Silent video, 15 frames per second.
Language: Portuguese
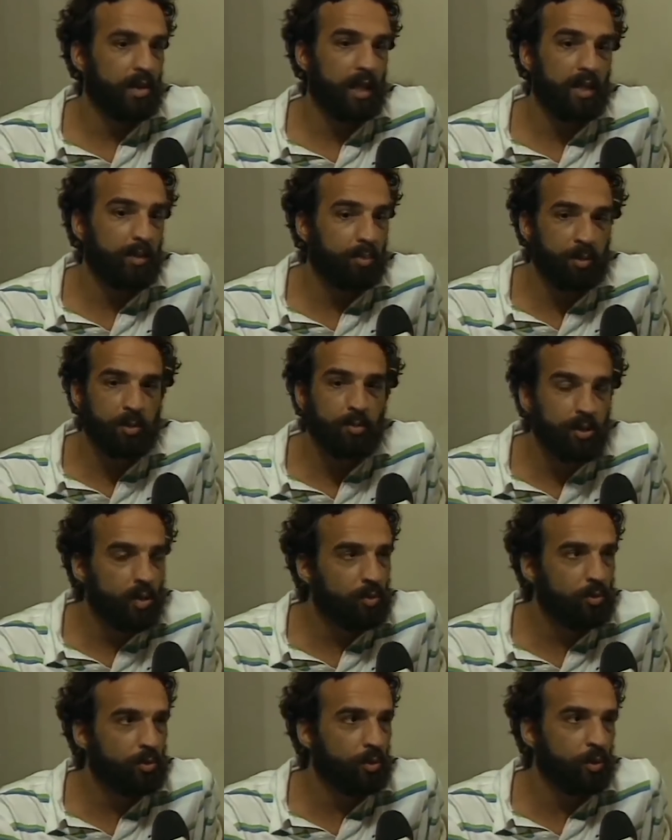E aí depois me
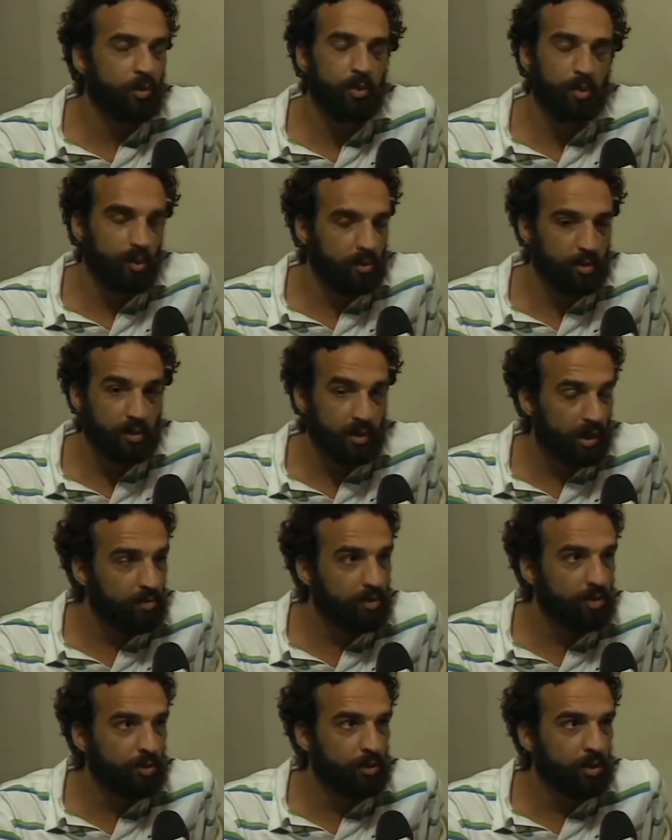deu um soco enquanto eu ainda
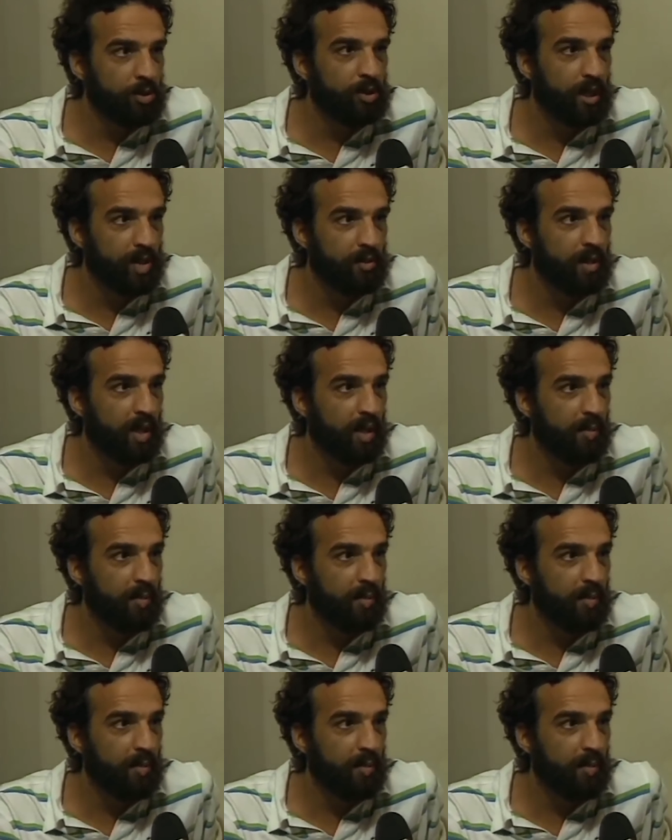tava desnorteado da